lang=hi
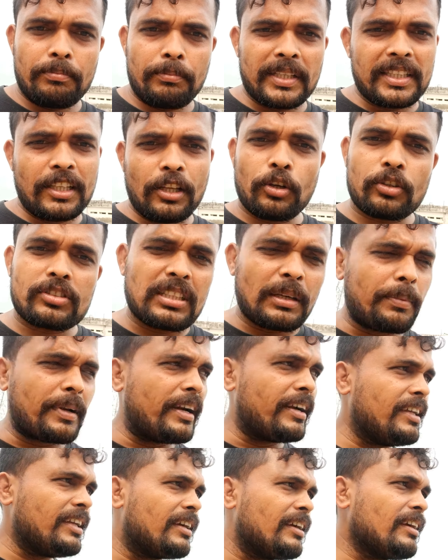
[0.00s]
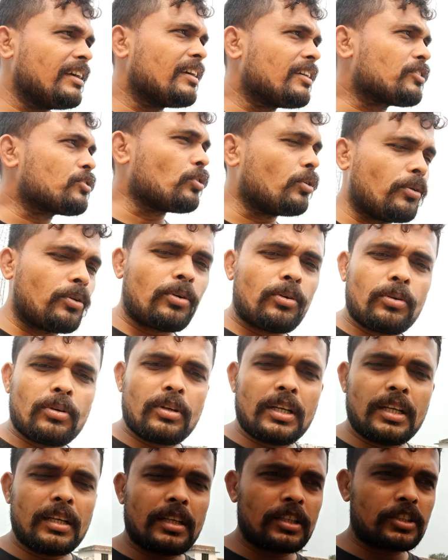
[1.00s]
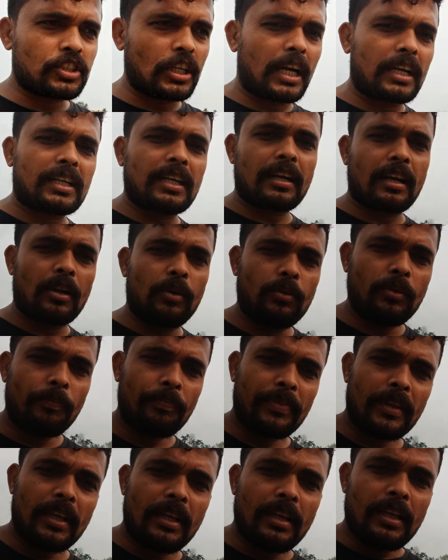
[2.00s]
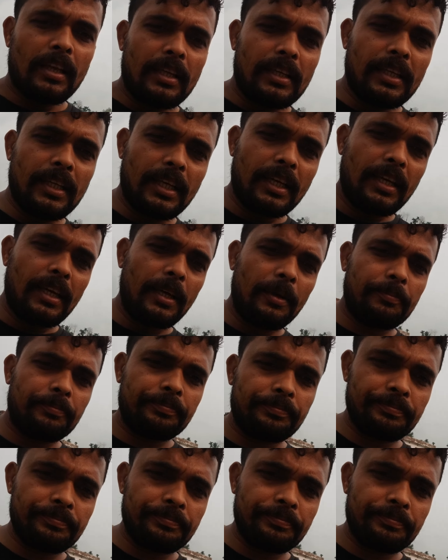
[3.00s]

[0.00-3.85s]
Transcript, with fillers: बंदे लोग सब रेडी है तो स्टार्ट कर रहा हूँ ये है